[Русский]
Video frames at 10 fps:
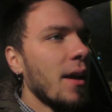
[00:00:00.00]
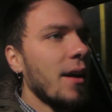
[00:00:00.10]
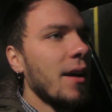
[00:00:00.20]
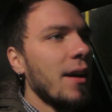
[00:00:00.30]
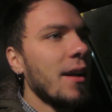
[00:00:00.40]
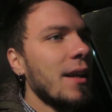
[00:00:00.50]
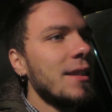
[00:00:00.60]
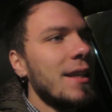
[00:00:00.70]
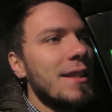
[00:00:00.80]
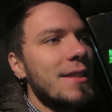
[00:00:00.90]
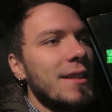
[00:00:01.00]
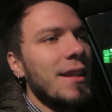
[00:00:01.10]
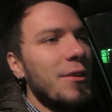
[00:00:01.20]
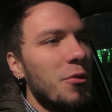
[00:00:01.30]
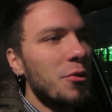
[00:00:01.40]
Э, рендерился
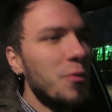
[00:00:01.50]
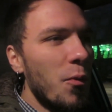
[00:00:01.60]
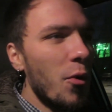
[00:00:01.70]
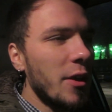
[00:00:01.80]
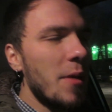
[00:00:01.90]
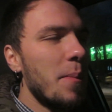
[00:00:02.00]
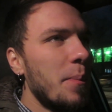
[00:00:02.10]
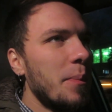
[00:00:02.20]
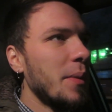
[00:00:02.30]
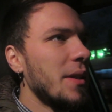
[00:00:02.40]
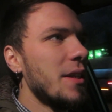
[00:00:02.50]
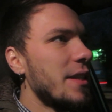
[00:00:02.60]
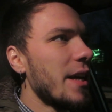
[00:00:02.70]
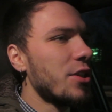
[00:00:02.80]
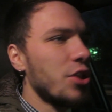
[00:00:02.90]
на ноутбуке
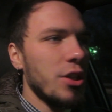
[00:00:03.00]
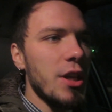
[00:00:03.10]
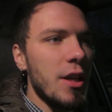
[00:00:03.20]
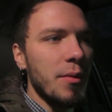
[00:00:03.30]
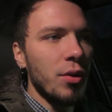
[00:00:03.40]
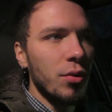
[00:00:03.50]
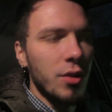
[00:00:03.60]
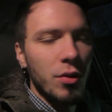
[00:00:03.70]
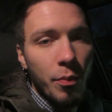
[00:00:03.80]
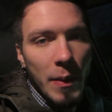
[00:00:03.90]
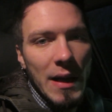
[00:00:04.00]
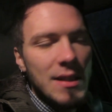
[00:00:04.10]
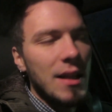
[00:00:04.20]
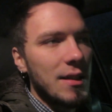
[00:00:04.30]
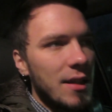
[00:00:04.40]
54 минуты. Ну,
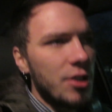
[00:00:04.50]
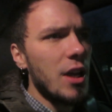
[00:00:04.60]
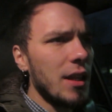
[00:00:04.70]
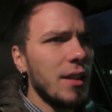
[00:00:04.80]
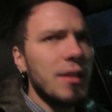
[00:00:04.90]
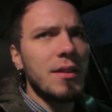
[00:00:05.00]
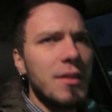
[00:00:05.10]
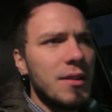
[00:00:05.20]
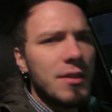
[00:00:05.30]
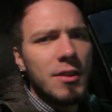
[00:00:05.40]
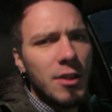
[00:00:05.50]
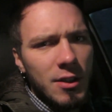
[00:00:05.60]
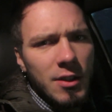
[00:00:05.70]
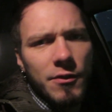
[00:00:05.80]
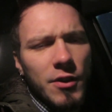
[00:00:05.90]
показал изначально и
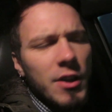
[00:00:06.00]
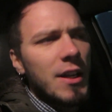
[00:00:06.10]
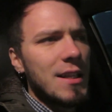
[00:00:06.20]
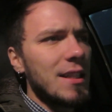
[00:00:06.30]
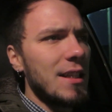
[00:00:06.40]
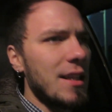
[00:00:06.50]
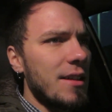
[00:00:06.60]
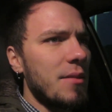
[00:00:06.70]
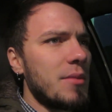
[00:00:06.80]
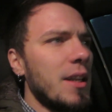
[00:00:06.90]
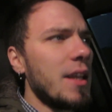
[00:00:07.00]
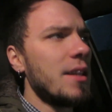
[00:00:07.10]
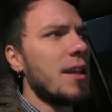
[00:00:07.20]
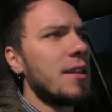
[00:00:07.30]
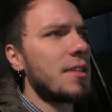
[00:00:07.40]
цифры росли на самом деле.
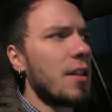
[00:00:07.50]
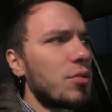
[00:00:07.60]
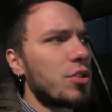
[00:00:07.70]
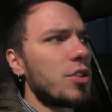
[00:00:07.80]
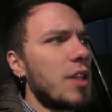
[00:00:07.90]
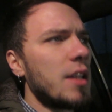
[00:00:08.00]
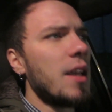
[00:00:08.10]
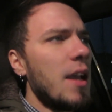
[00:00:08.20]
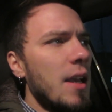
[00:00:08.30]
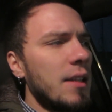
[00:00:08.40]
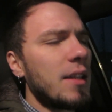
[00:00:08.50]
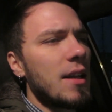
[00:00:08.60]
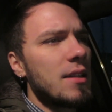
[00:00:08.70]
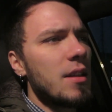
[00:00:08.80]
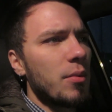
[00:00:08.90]
Я не стал уже ждать до
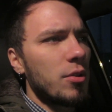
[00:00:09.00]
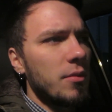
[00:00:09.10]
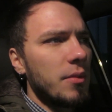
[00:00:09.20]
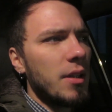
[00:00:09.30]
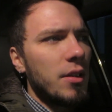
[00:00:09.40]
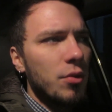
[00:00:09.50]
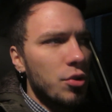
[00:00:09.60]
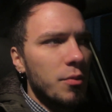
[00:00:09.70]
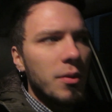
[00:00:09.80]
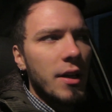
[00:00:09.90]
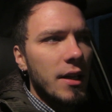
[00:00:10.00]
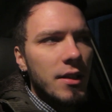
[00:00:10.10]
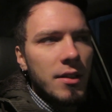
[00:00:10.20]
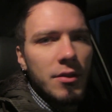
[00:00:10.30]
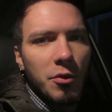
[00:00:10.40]
конца, потому что мне не нужен был
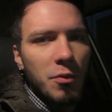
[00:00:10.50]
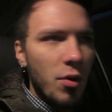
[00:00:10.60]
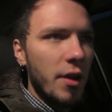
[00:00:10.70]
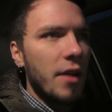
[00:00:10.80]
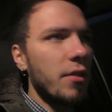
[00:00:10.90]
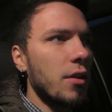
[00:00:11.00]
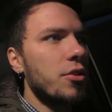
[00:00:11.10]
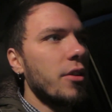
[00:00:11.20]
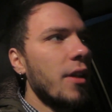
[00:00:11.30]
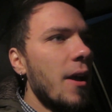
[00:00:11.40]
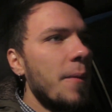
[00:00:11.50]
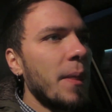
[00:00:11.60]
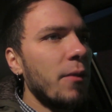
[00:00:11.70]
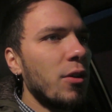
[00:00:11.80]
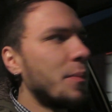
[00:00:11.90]
рендер с ноутбука, я выключил.
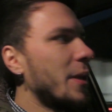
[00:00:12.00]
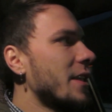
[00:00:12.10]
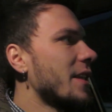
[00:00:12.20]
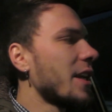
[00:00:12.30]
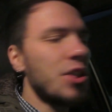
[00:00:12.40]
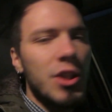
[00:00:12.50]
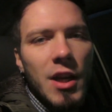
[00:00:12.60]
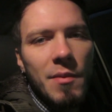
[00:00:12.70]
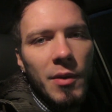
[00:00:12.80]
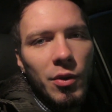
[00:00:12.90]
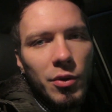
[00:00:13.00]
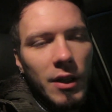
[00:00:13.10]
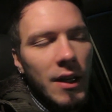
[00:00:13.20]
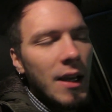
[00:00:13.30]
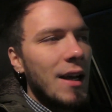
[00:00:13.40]
Вот, 54
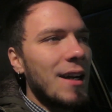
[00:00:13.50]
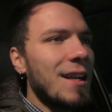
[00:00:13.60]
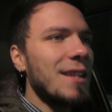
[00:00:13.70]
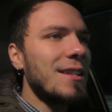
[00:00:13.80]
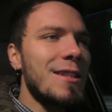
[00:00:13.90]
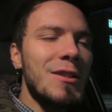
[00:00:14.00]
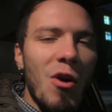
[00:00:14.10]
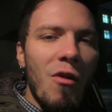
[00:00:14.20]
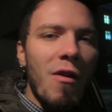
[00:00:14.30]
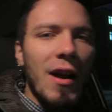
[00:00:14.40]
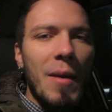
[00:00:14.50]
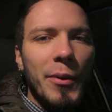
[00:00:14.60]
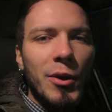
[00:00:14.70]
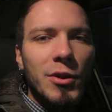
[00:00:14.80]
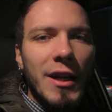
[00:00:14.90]
минуты. Рендер с нового
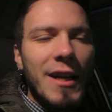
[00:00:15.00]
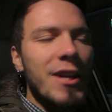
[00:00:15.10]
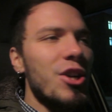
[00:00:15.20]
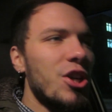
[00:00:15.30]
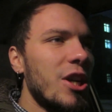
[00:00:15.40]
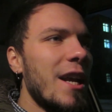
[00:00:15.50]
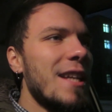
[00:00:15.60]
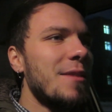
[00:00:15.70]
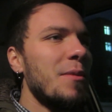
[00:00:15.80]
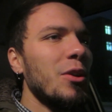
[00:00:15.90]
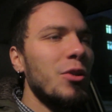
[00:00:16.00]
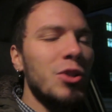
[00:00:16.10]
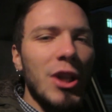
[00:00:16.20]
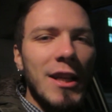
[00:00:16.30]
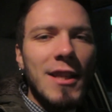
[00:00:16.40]
компьютера 6 минут
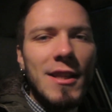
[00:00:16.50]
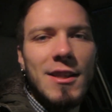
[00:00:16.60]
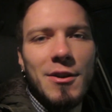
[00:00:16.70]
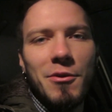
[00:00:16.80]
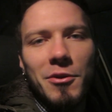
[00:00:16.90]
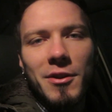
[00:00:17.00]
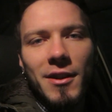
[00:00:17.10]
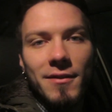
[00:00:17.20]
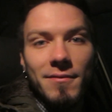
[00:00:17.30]
30 секунд.